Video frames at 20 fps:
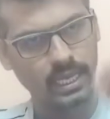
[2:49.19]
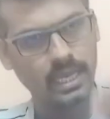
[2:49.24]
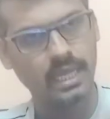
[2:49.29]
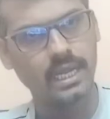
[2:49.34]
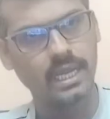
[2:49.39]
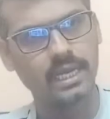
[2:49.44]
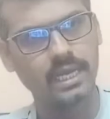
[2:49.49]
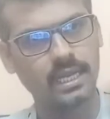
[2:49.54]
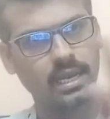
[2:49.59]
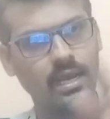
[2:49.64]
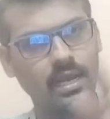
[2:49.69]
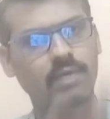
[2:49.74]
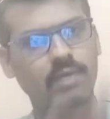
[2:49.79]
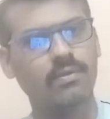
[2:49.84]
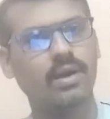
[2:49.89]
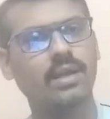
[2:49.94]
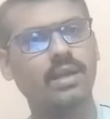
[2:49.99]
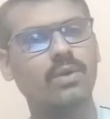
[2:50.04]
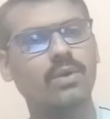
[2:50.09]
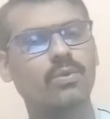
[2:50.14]
என்ன கேட்டாலும்
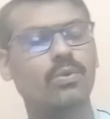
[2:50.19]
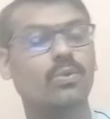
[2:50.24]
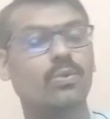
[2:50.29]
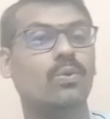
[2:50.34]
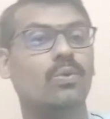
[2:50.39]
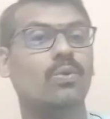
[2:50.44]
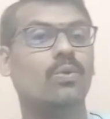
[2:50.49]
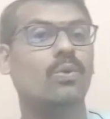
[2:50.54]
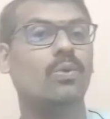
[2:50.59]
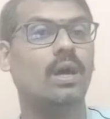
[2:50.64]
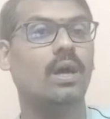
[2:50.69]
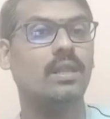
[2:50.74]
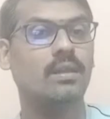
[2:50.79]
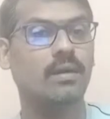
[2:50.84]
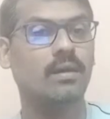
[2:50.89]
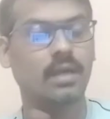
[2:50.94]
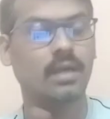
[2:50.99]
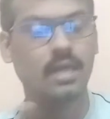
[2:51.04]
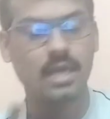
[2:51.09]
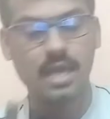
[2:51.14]
நான் வாங்கி கொடுக்கணும் அதை